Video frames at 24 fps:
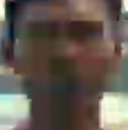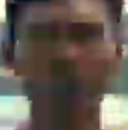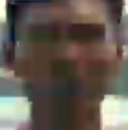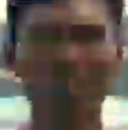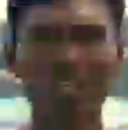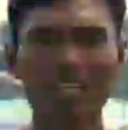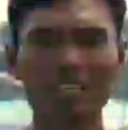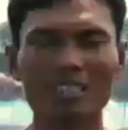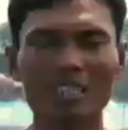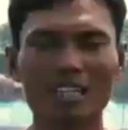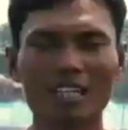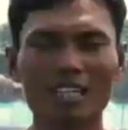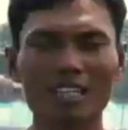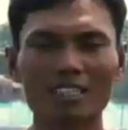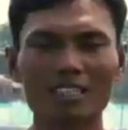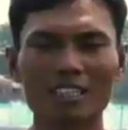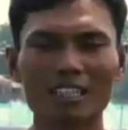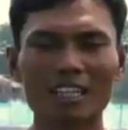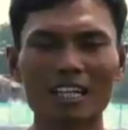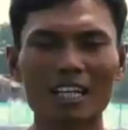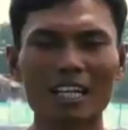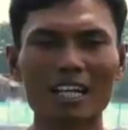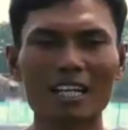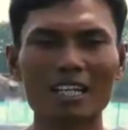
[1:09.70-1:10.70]
Setelah saya ke
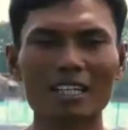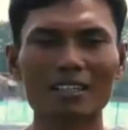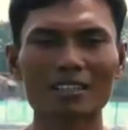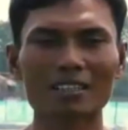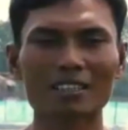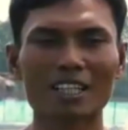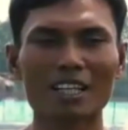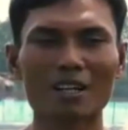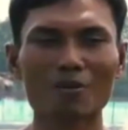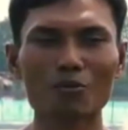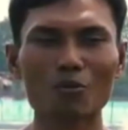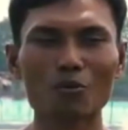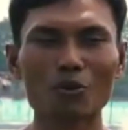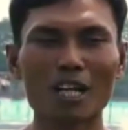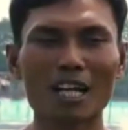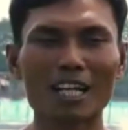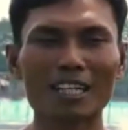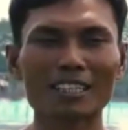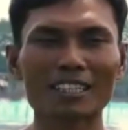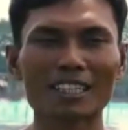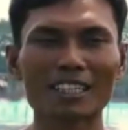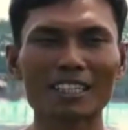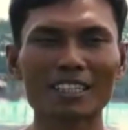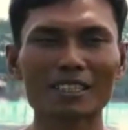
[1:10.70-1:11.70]
sana, saya
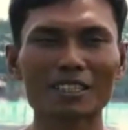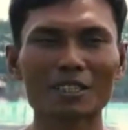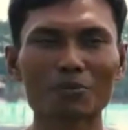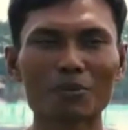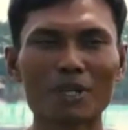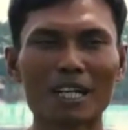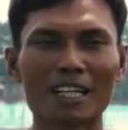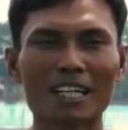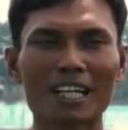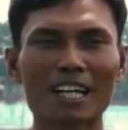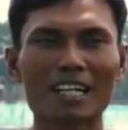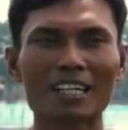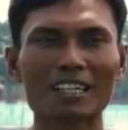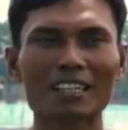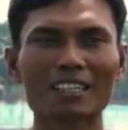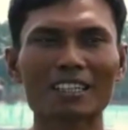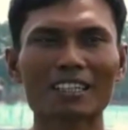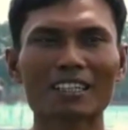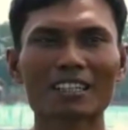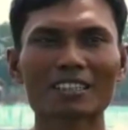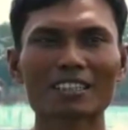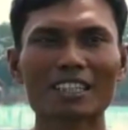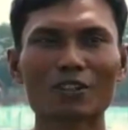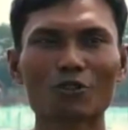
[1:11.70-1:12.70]
pulang dari Semarang
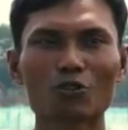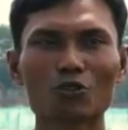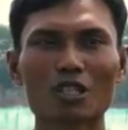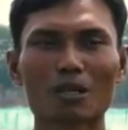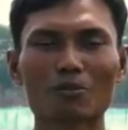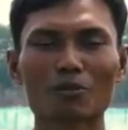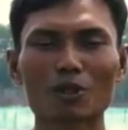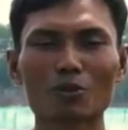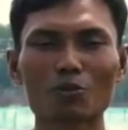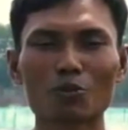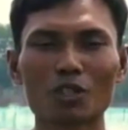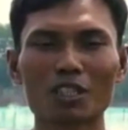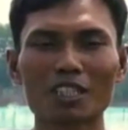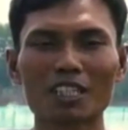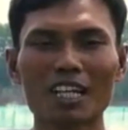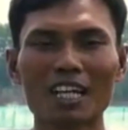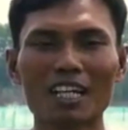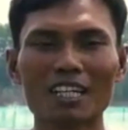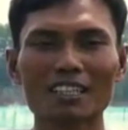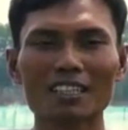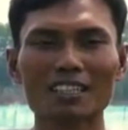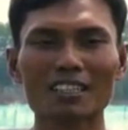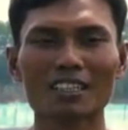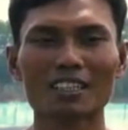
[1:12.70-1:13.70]
satu jam
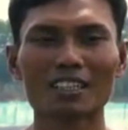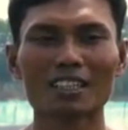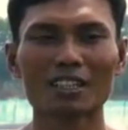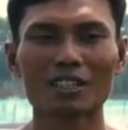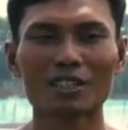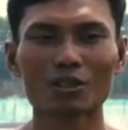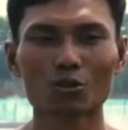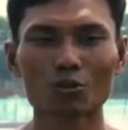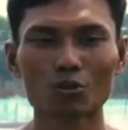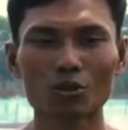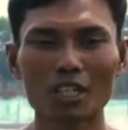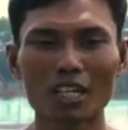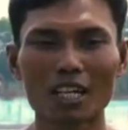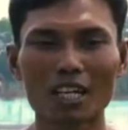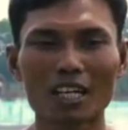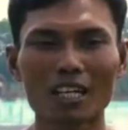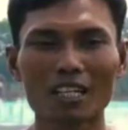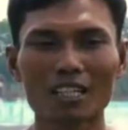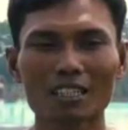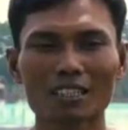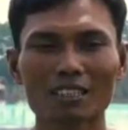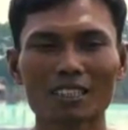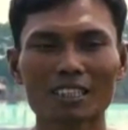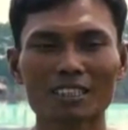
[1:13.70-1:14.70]
kemudian
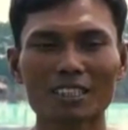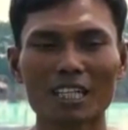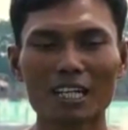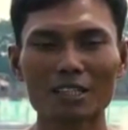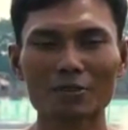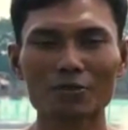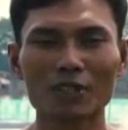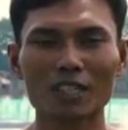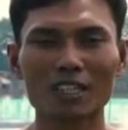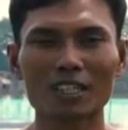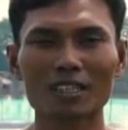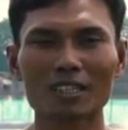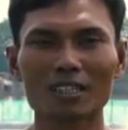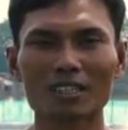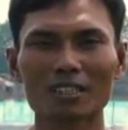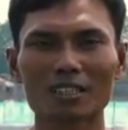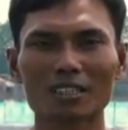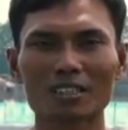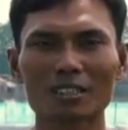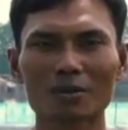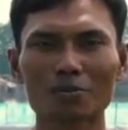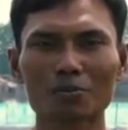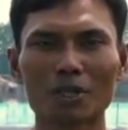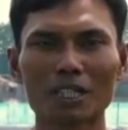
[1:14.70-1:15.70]
sudah ditransfer
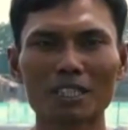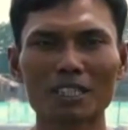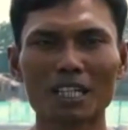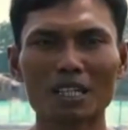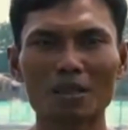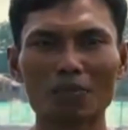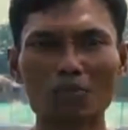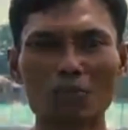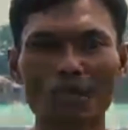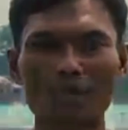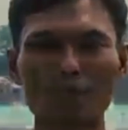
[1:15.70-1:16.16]
sebanyak